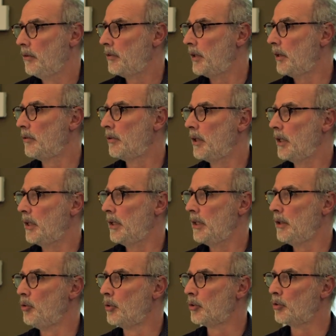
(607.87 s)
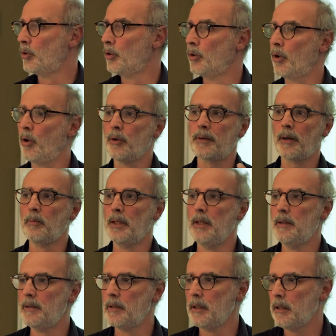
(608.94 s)
Enfin, voilà. Et donc de
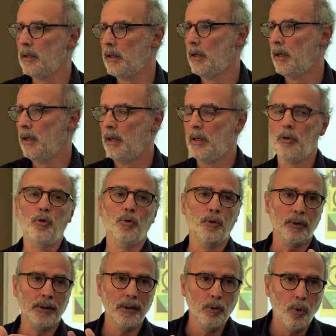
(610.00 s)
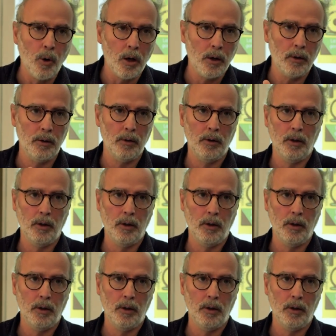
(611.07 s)
rentabiliser, de vendre des droits.